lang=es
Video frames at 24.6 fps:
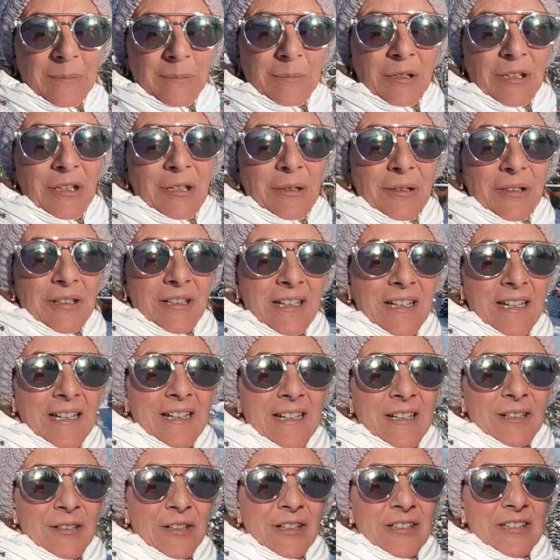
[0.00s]
Bueno, eh,
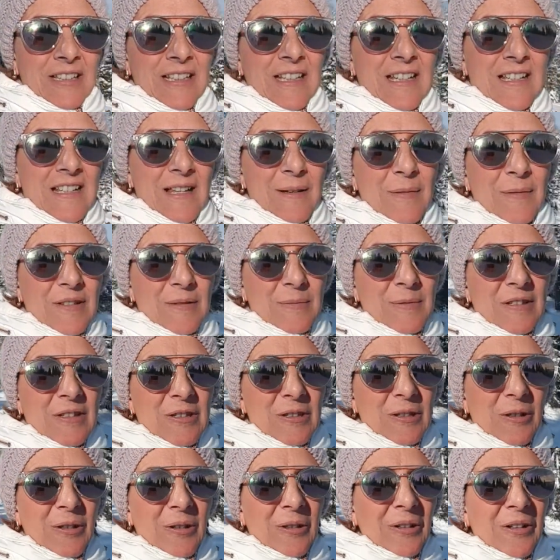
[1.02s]
creo que tenéis, habéis
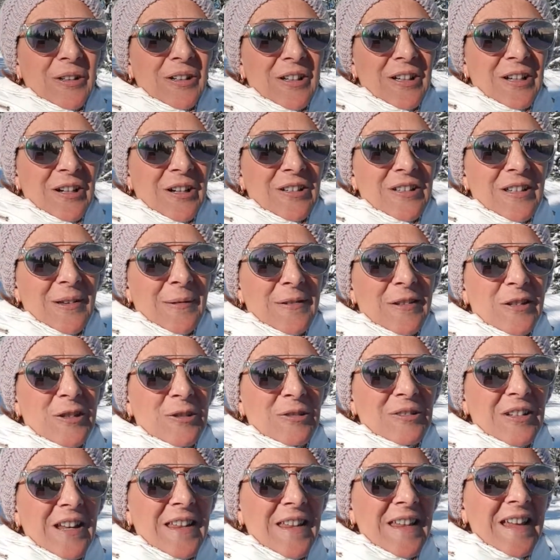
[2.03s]
visto, os habéis
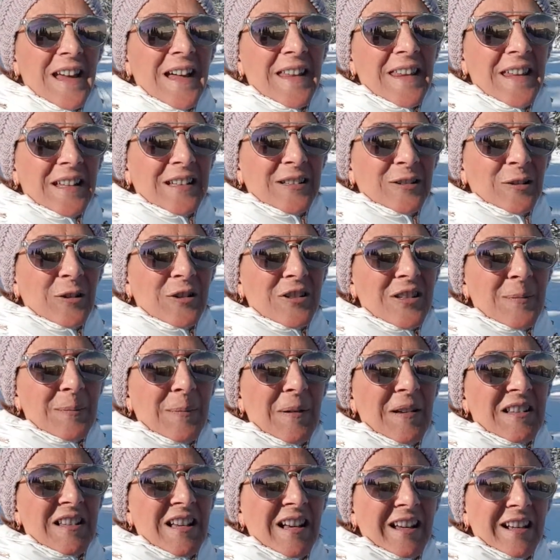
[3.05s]
hecho una idea de todo este
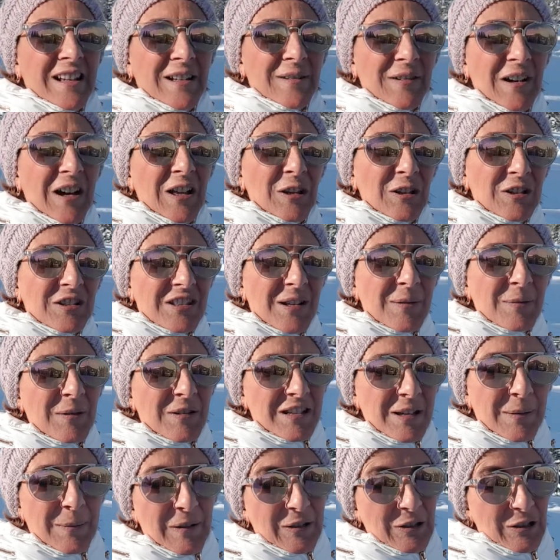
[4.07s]
paisaje nevado.
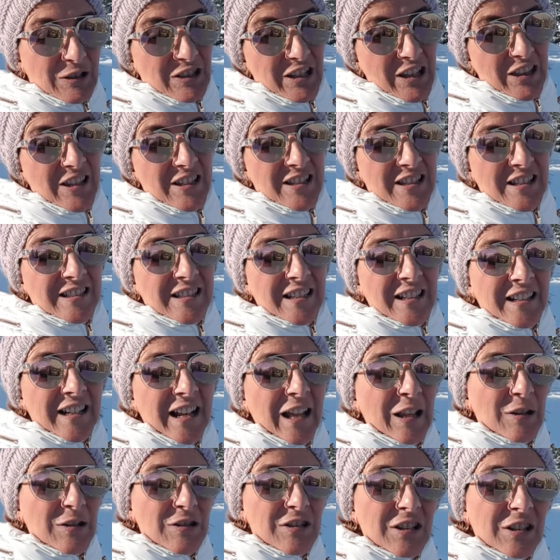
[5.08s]
Estamos a menos 17
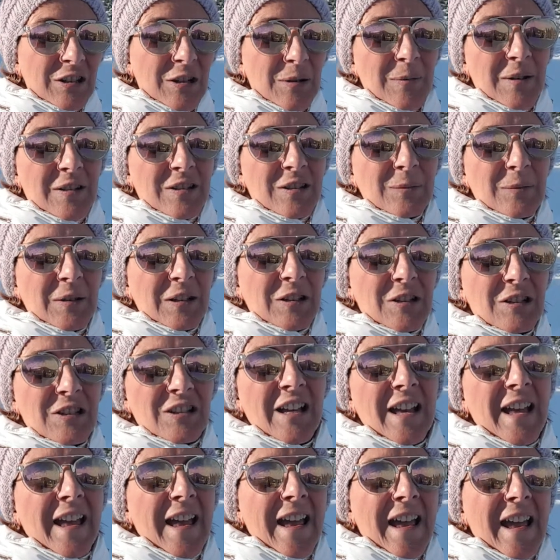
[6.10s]
grados, creo más o menos.
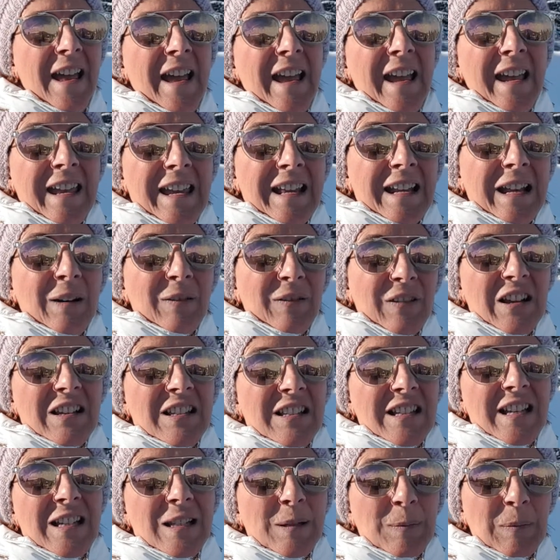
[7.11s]
Y la
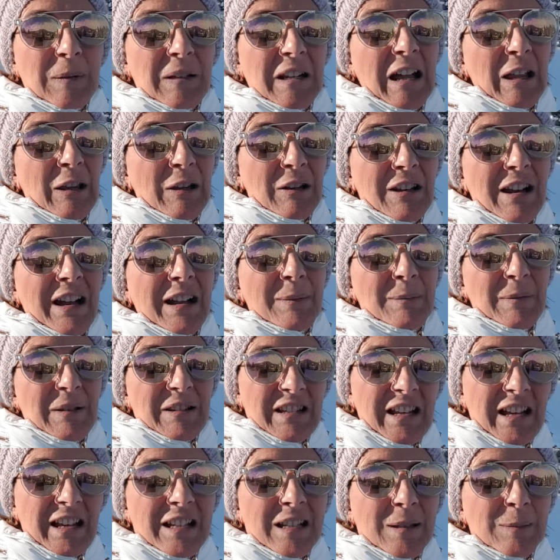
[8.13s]
frase inspiradora, el
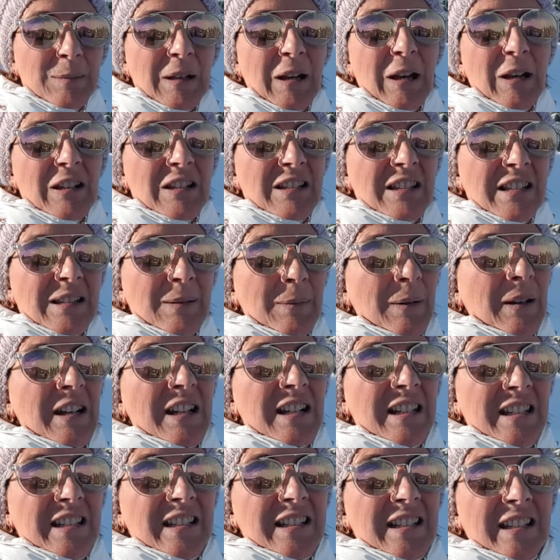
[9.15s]
mensaje inspirador de esta
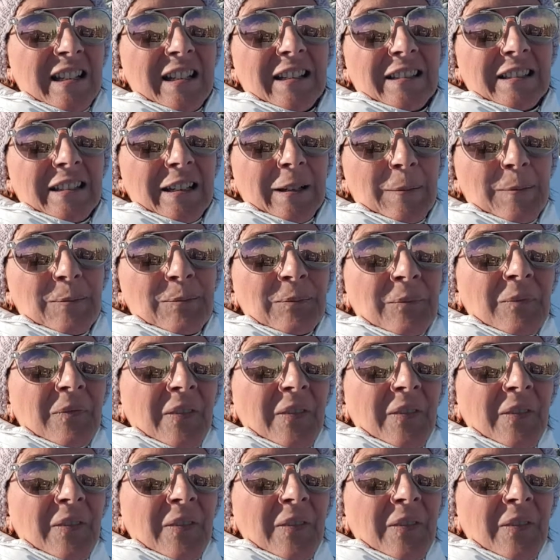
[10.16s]
semana es el siguiente.